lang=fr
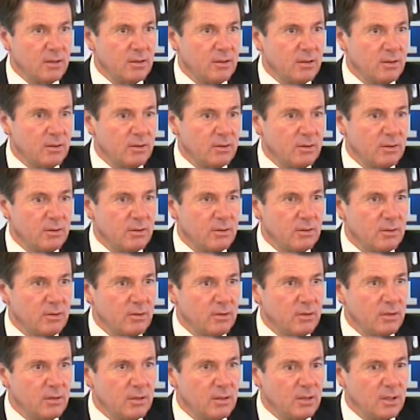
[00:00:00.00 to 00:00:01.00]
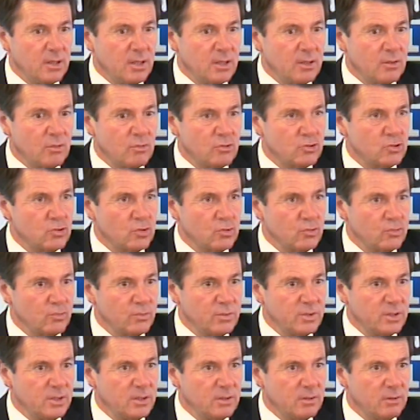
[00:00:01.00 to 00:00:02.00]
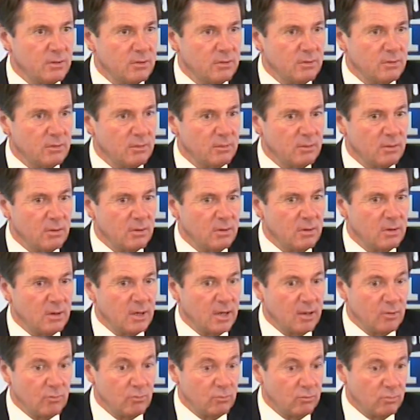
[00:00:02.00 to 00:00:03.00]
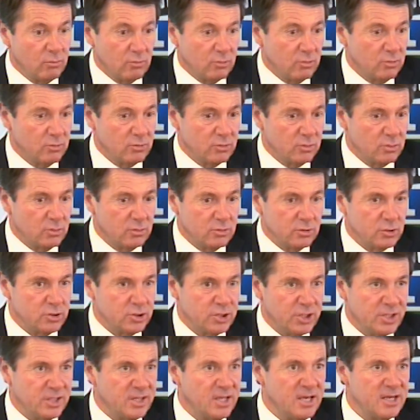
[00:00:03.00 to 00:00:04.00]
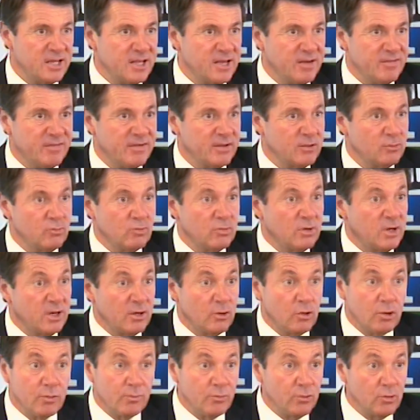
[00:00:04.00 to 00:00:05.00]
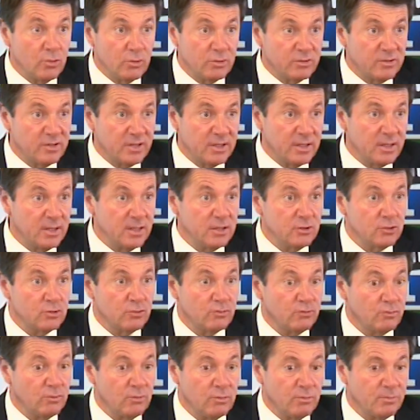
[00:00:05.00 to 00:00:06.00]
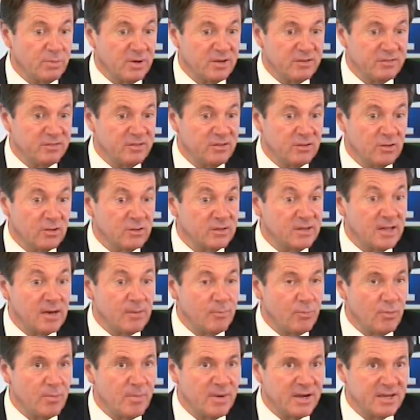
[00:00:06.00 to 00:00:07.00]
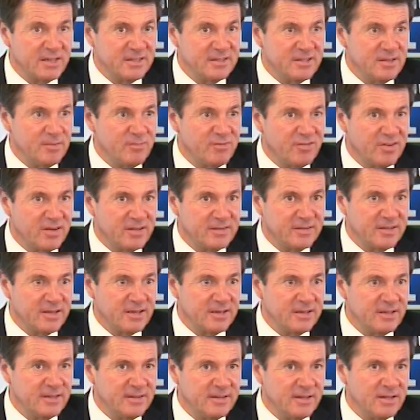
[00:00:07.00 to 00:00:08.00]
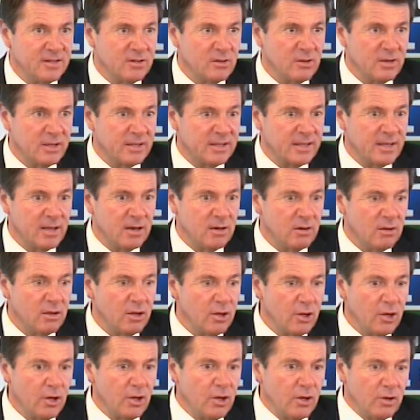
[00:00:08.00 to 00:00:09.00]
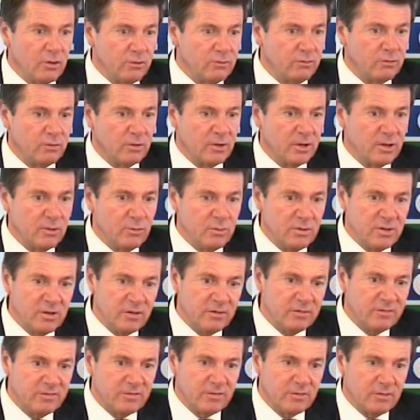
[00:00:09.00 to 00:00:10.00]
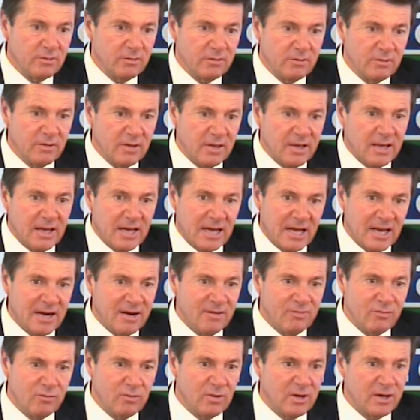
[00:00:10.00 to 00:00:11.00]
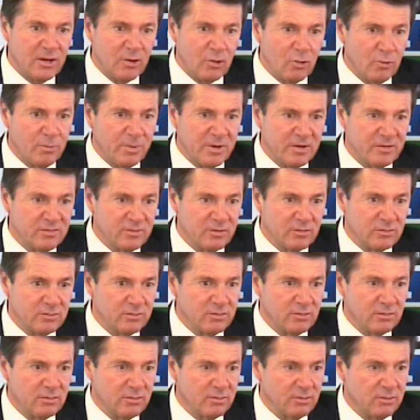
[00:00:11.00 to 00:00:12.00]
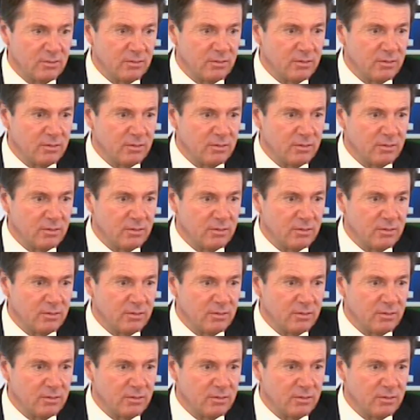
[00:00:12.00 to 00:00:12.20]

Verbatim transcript: Euh, et qu'aujourd'hui, euh, là où euh, j'ai des liens avec toutes les communautés, je suis président d'Alpes-Maritimes Fraternité dans lesquelles se réunissent à la fois les représentants